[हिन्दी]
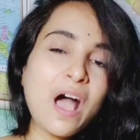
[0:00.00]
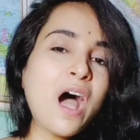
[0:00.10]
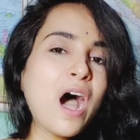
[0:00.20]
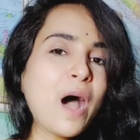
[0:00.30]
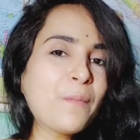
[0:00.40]

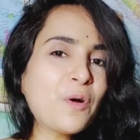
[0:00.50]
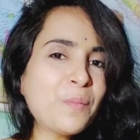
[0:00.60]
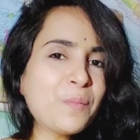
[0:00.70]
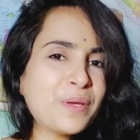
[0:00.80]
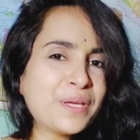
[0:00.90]
आपको
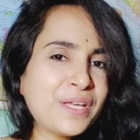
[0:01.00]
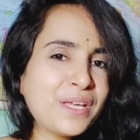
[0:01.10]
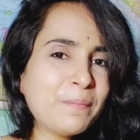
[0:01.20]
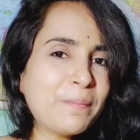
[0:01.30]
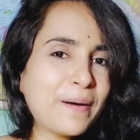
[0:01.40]
मेरी
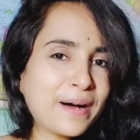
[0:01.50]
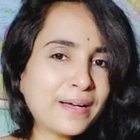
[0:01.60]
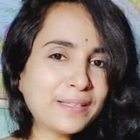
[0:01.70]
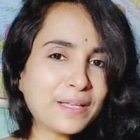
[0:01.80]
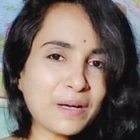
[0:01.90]

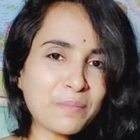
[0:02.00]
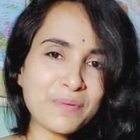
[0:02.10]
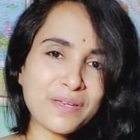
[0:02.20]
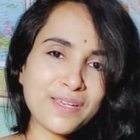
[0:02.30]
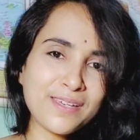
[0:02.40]
बात
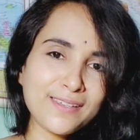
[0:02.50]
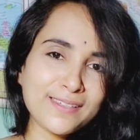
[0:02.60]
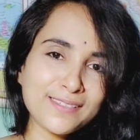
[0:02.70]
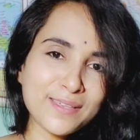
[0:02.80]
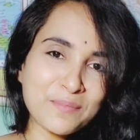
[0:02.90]
अभी
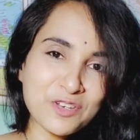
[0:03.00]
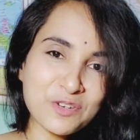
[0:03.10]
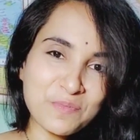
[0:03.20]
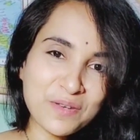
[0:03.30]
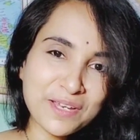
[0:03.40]
समझ
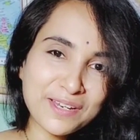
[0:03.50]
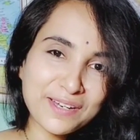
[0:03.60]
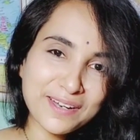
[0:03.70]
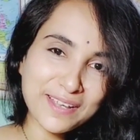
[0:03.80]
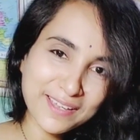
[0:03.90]
में
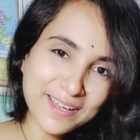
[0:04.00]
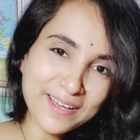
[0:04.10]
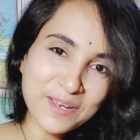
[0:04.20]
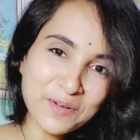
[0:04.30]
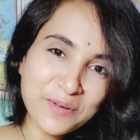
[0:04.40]
नहीं आ
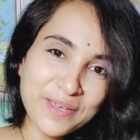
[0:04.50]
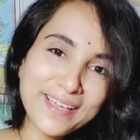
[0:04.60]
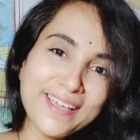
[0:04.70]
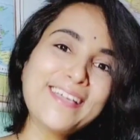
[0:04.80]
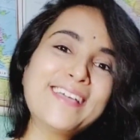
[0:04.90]
रही होगी
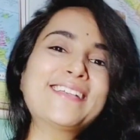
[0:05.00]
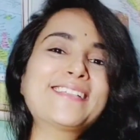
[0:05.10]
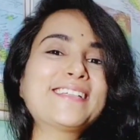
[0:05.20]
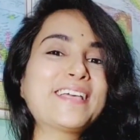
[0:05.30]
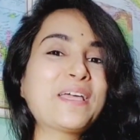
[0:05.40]

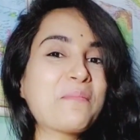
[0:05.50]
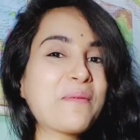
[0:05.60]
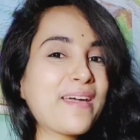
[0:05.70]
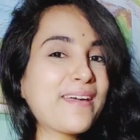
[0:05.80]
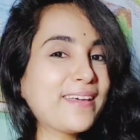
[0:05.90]
इसलिए
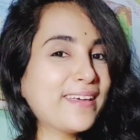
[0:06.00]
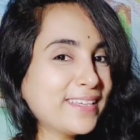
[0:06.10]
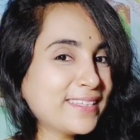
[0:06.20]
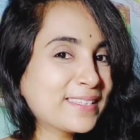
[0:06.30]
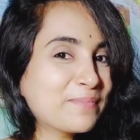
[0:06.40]
मैं
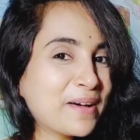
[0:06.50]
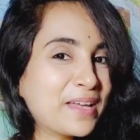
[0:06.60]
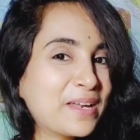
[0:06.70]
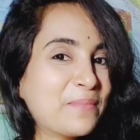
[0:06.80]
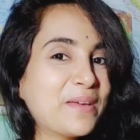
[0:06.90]
इस
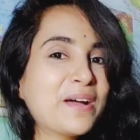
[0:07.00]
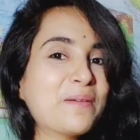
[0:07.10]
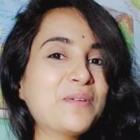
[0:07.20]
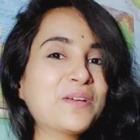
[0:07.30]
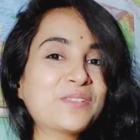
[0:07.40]
बारे में
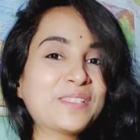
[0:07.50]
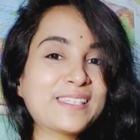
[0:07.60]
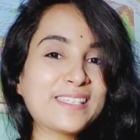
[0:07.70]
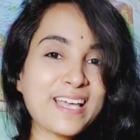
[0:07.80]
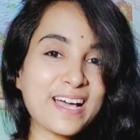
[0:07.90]
अभी कुछ
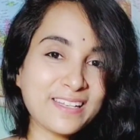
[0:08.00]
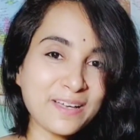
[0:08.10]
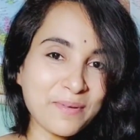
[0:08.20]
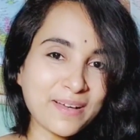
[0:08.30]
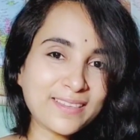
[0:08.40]
ज़्यादा
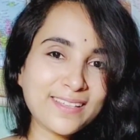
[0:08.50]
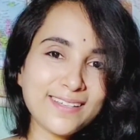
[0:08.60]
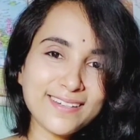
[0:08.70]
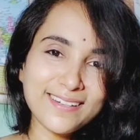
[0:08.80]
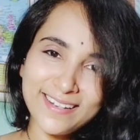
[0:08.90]
बातें
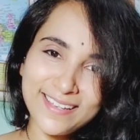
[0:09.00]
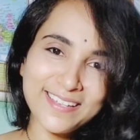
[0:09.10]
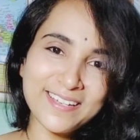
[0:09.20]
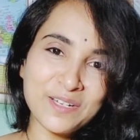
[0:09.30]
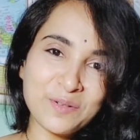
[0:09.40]
नहीं
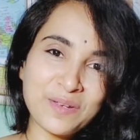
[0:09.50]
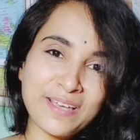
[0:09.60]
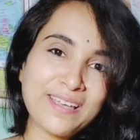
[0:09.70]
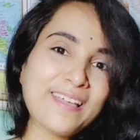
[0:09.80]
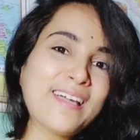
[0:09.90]
करूँगी
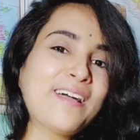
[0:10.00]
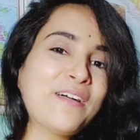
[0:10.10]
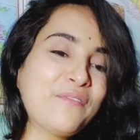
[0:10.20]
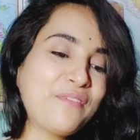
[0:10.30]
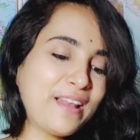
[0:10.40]

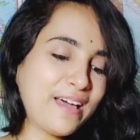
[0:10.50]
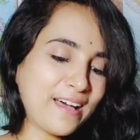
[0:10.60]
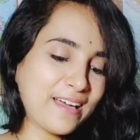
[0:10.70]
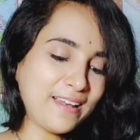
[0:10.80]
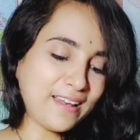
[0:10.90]

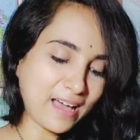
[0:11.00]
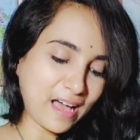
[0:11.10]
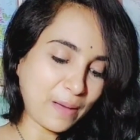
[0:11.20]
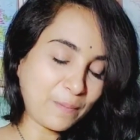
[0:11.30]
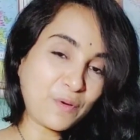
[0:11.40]
फ़िलहाल
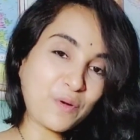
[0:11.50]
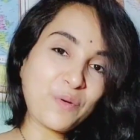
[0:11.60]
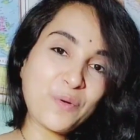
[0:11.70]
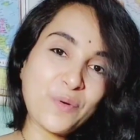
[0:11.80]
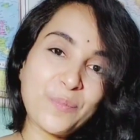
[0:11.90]
आप
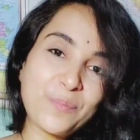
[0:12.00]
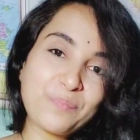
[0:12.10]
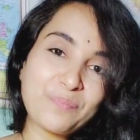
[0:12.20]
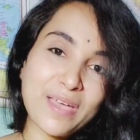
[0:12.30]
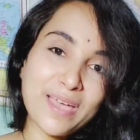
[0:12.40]
को
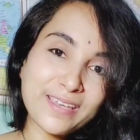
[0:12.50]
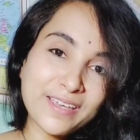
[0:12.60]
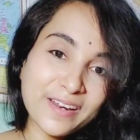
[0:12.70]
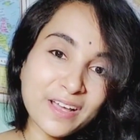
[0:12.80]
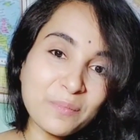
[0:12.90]
मैं ये
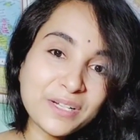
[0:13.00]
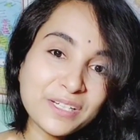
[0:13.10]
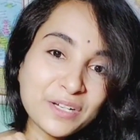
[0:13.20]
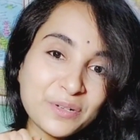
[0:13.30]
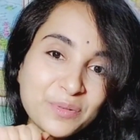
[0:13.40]
रिकमेंड
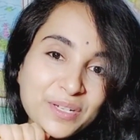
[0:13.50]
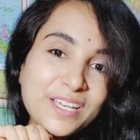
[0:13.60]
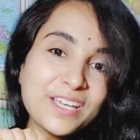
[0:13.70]
करूँगी